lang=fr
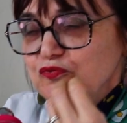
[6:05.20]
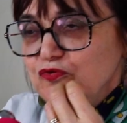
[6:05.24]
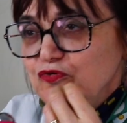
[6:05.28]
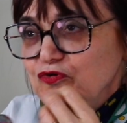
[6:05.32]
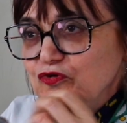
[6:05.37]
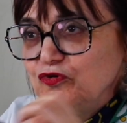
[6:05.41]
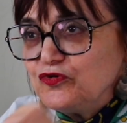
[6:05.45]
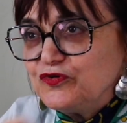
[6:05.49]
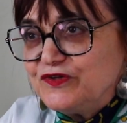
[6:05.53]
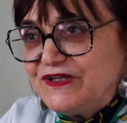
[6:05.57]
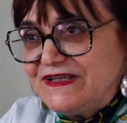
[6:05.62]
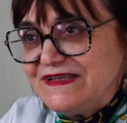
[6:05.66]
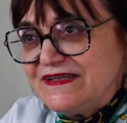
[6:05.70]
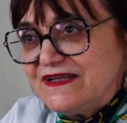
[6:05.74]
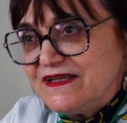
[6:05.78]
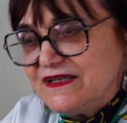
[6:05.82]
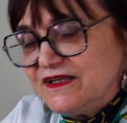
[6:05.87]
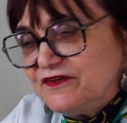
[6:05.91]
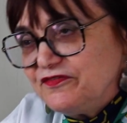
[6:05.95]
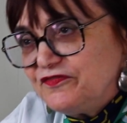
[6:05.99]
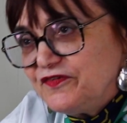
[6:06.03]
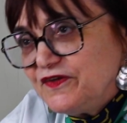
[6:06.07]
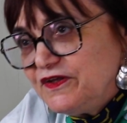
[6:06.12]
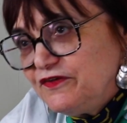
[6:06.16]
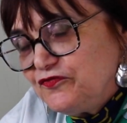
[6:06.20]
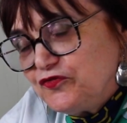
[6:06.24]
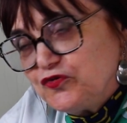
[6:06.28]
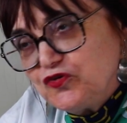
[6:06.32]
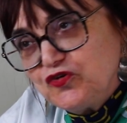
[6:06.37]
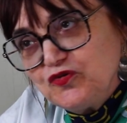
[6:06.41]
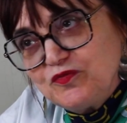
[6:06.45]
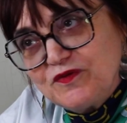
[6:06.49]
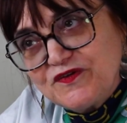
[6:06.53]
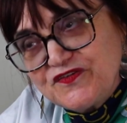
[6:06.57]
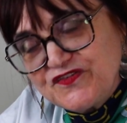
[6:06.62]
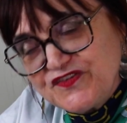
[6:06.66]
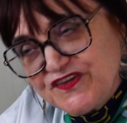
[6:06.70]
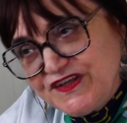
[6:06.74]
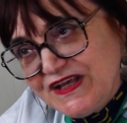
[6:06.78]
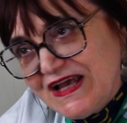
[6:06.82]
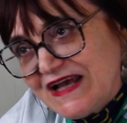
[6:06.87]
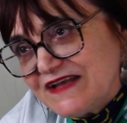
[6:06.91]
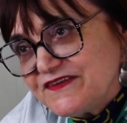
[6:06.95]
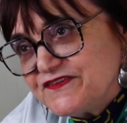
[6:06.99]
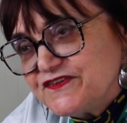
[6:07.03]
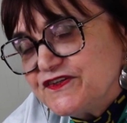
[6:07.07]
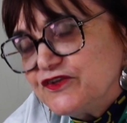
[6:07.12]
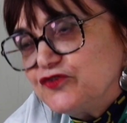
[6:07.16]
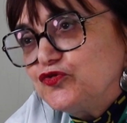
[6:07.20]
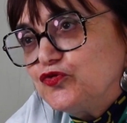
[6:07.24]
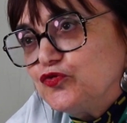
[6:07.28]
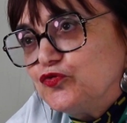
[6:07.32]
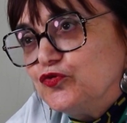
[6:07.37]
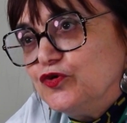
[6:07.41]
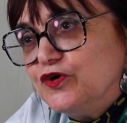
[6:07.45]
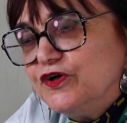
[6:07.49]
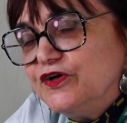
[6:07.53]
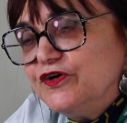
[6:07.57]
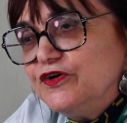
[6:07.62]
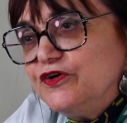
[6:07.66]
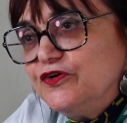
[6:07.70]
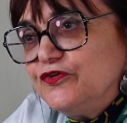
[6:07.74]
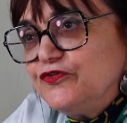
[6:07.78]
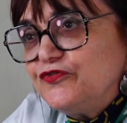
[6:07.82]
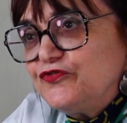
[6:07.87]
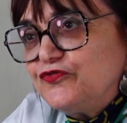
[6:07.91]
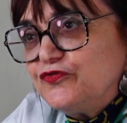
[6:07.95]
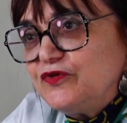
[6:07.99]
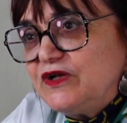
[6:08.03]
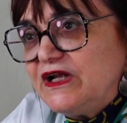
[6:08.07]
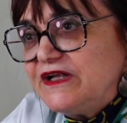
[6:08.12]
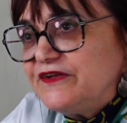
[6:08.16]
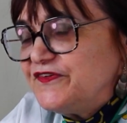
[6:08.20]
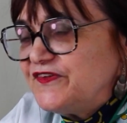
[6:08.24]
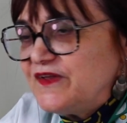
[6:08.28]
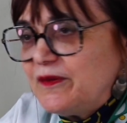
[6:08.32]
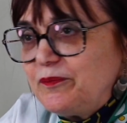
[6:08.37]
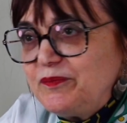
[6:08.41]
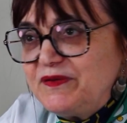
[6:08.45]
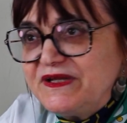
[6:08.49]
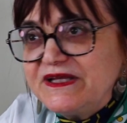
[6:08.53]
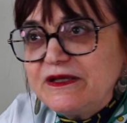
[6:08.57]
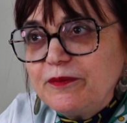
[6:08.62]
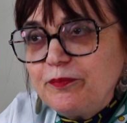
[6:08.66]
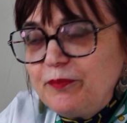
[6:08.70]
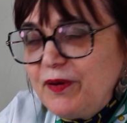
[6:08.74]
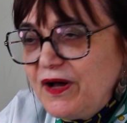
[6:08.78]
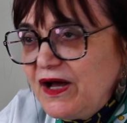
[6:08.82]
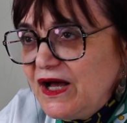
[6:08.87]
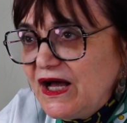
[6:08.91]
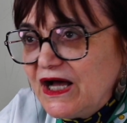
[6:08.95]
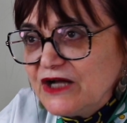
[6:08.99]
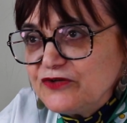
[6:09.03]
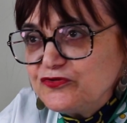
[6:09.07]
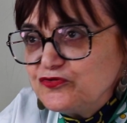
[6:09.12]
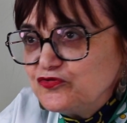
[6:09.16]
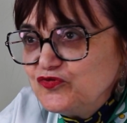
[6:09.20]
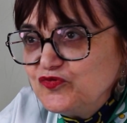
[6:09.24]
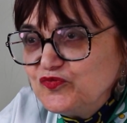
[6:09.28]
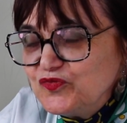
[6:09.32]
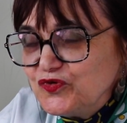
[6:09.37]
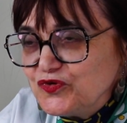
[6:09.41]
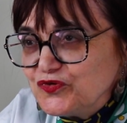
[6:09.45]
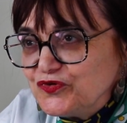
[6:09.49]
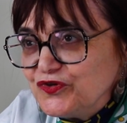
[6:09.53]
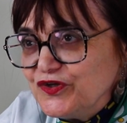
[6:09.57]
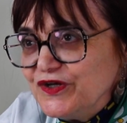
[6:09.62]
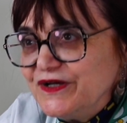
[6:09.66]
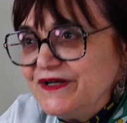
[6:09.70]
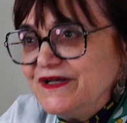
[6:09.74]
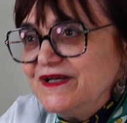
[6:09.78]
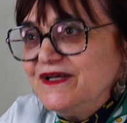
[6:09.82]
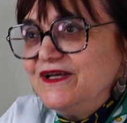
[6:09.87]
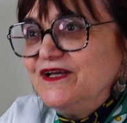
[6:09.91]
pour qu'on ait un effet, il faut commencer assez tôt. Cela ne s'applique pas à tout le monde